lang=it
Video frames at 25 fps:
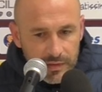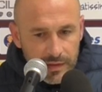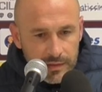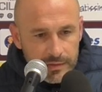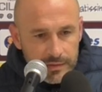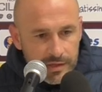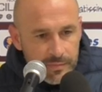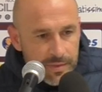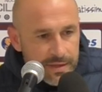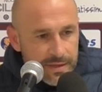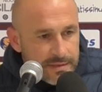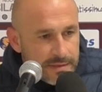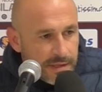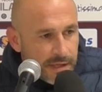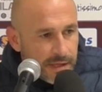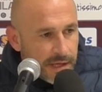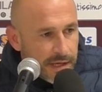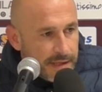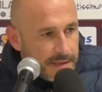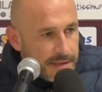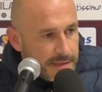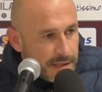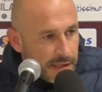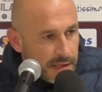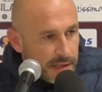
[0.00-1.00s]

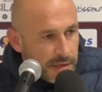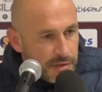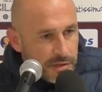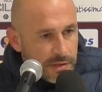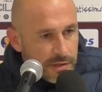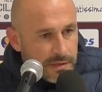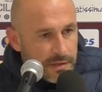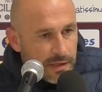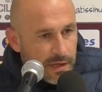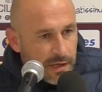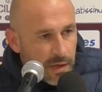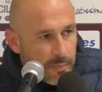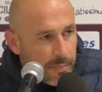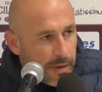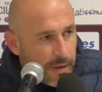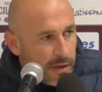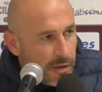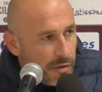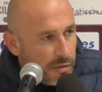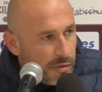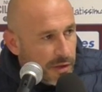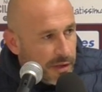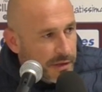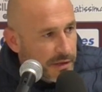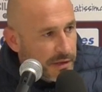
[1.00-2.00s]
dimestichezza nel gestire il
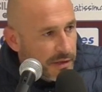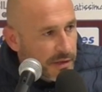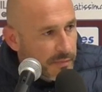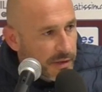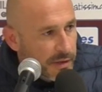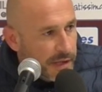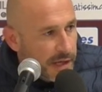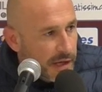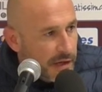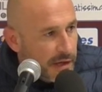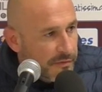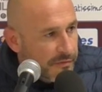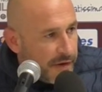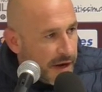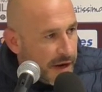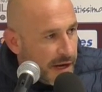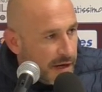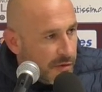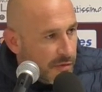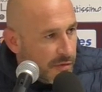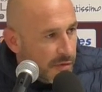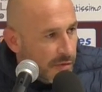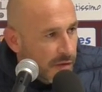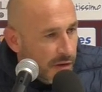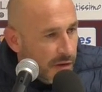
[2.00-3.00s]
pallone di Michele
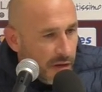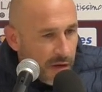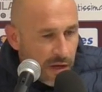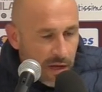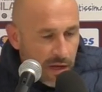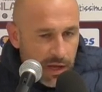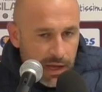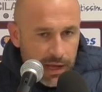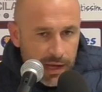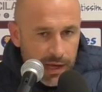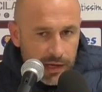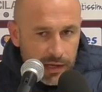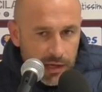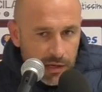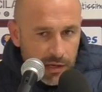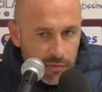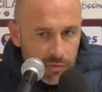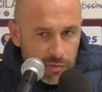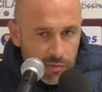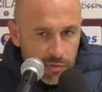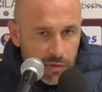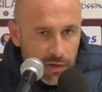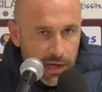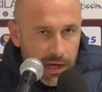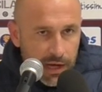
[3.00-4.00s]
Franco, è anche
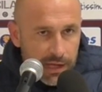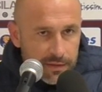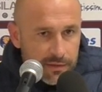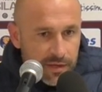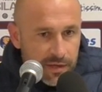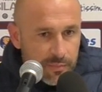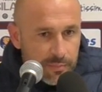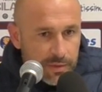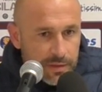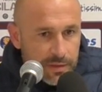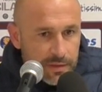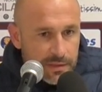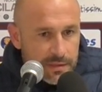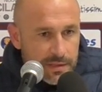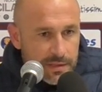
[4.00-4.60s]
uno che ha tempi di